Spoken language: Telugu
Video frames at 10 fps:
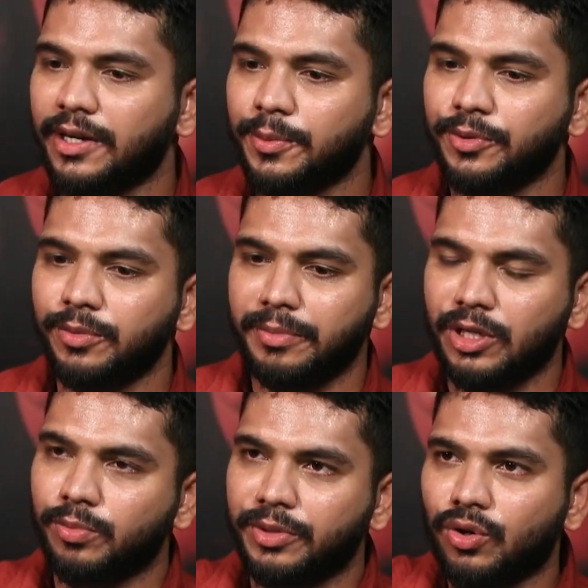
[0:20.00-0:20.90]
అంటే ఇప్పుడు
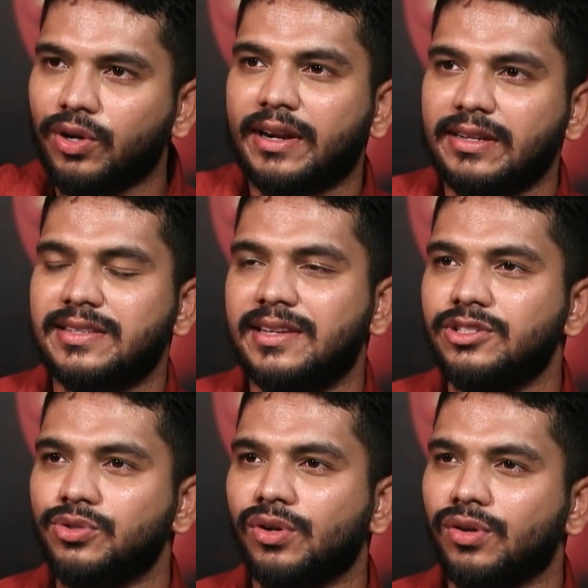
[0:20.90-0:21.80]
మీకు మీరు ఒక రిస్కీ
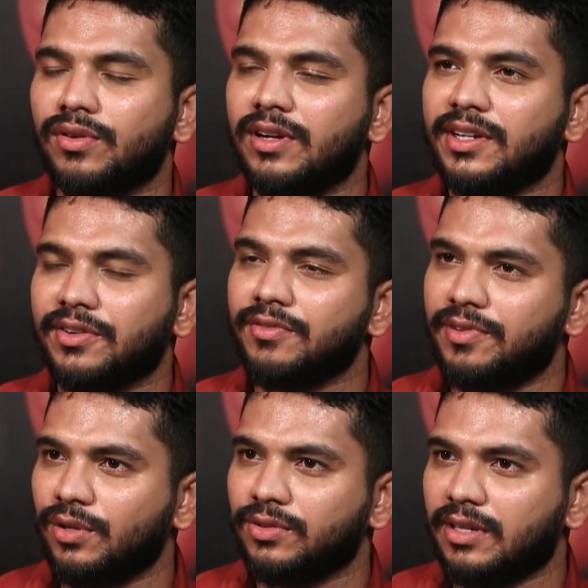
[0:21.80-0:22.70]
జోన్లో ఉన్నట్టు ఏమైనా
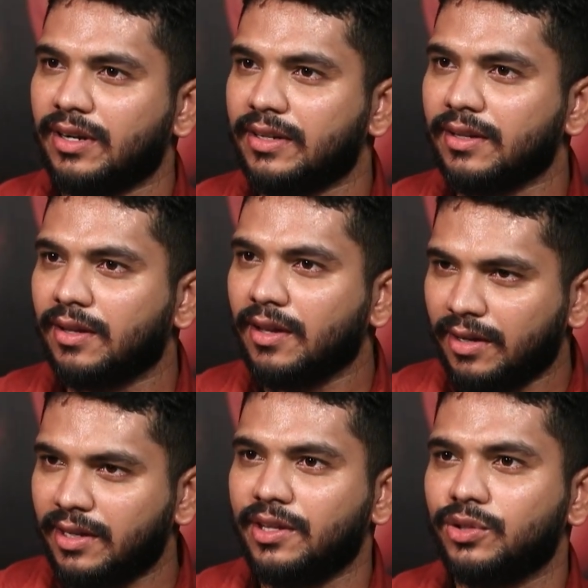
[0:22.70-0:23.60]
ఫీల్ అవుతున్నారు అంటే
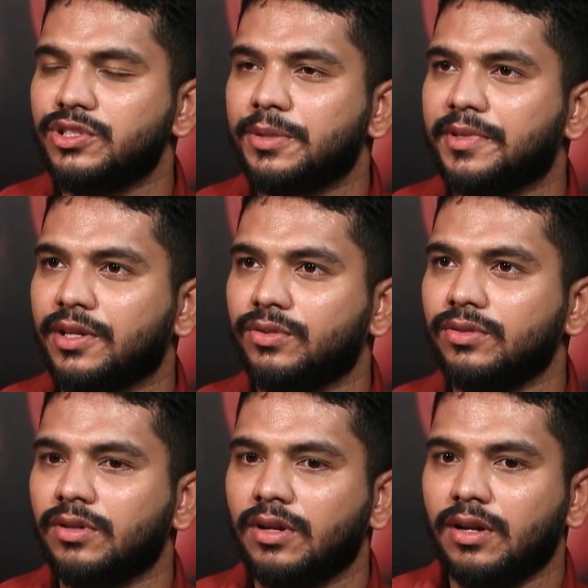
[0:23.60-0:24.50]
నేను ఎందుకు చెప్తాను
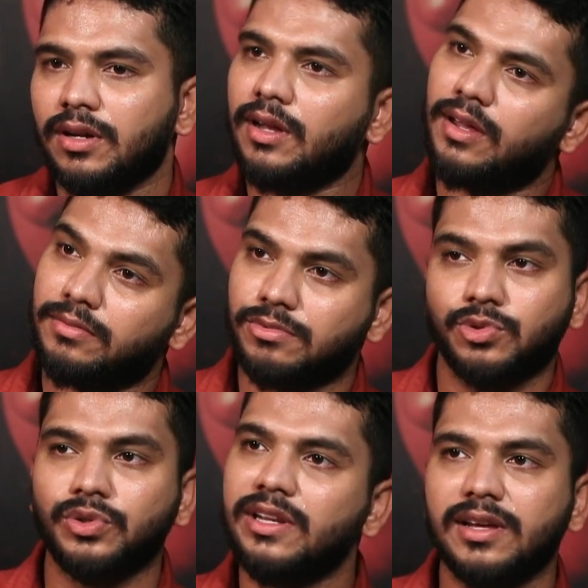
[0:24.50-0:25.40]

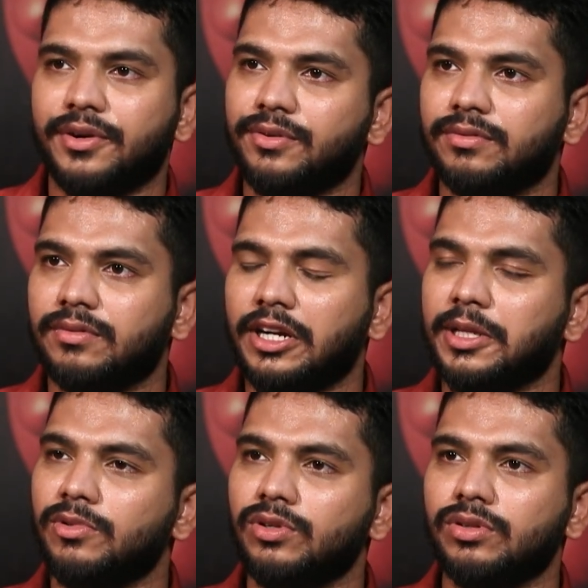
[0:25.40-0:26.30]
సునీల్ గారు ఆ
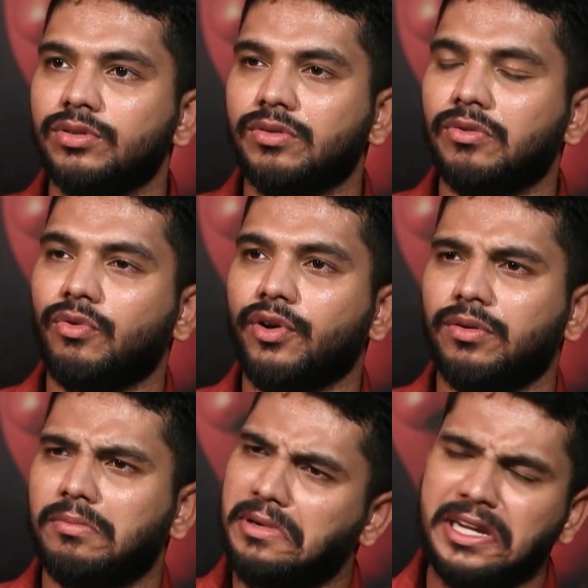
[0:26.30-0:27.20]
టైంలో
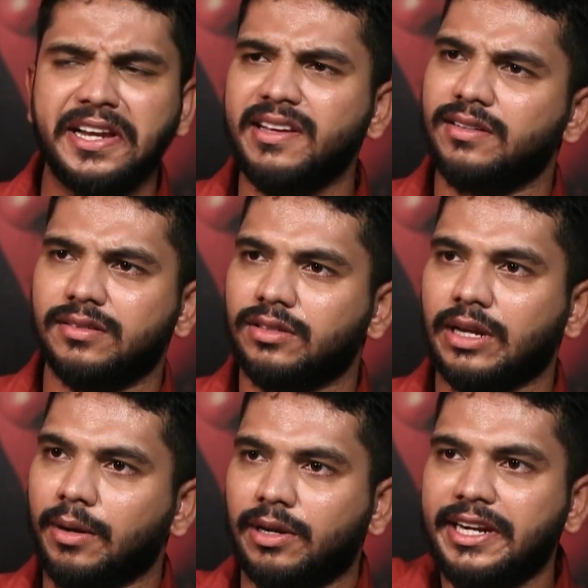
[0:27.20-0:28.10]
లీడింగ్
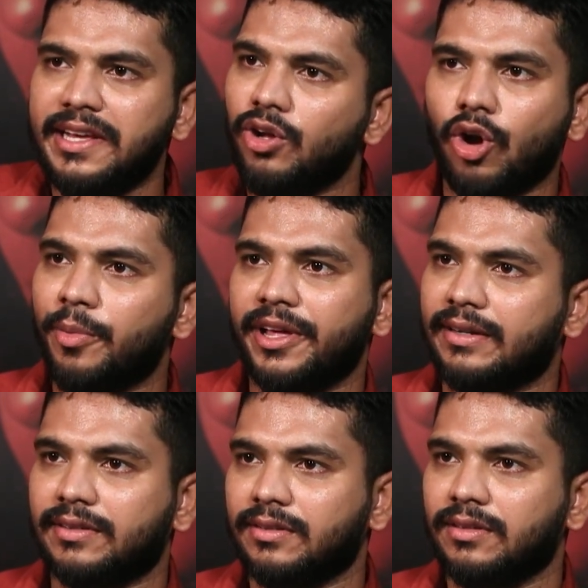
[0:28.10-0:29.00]
లీడింగ్ కామెడీ
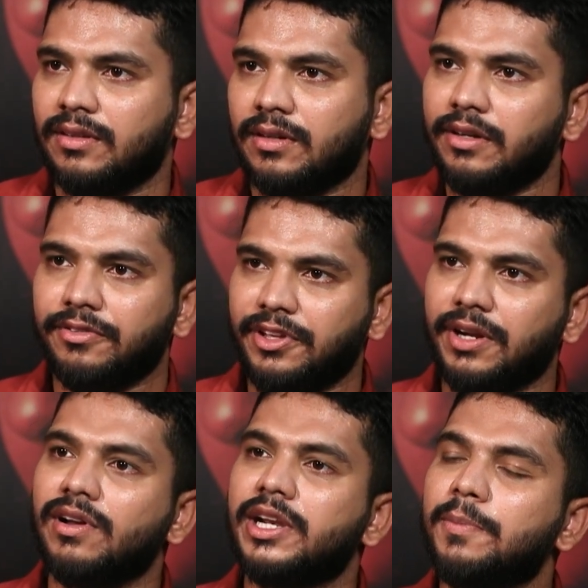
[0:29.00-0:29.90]
యాక్టర్ అంటే వేరే
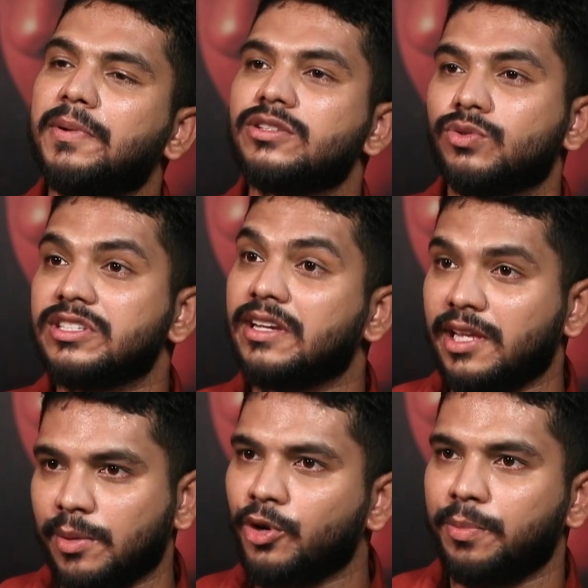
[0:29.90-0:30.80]
వాళ్ళు రీప్లేస్ కూడా
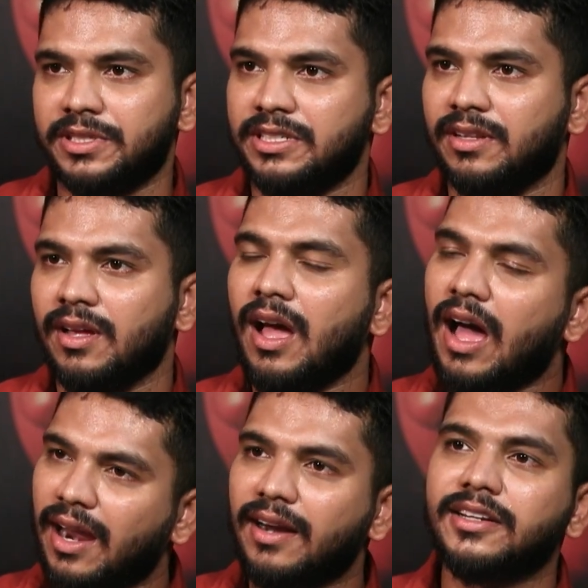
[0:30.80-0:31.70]
చేయలేరేమో అనిపించింది
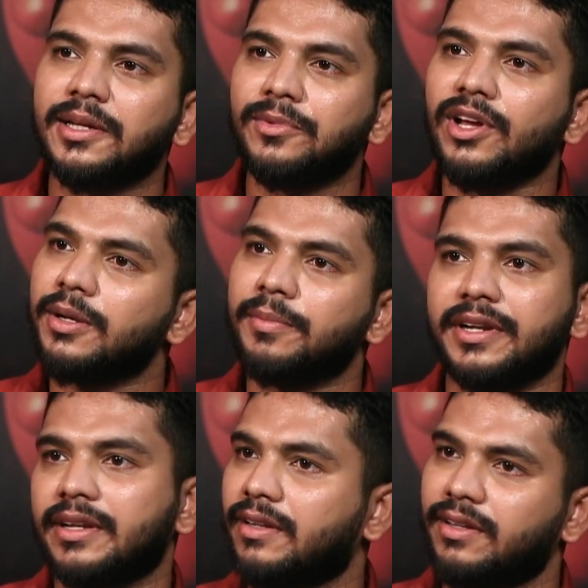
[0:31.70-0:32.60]
అలాంటి టైంలో ఆయన
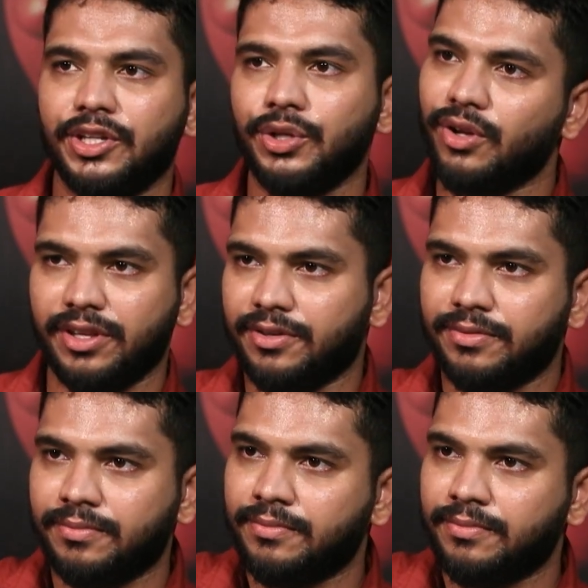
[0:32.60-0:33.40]
మరి హీరో అయ్యారు